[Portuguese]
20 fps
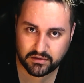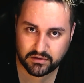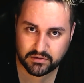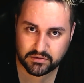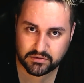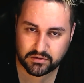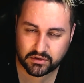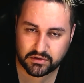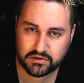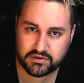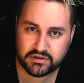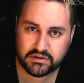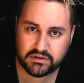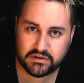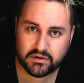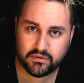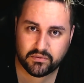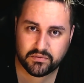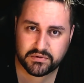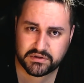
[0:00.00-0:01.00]
só
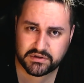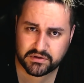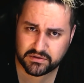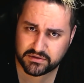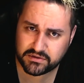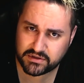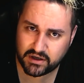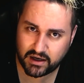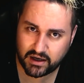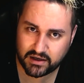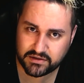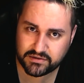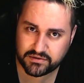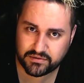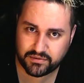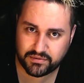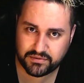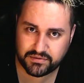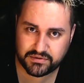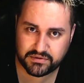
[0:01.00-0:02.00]
tinham os seus
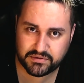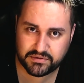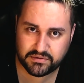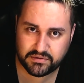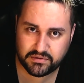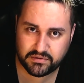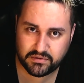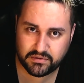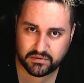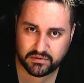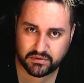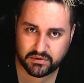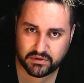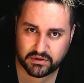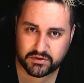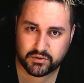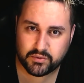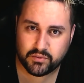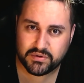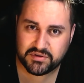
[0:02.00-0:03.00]
rastros,
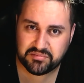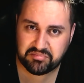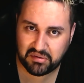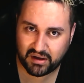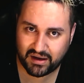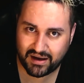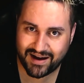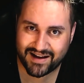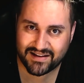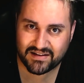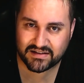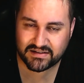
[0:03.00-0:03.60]
suas pegadas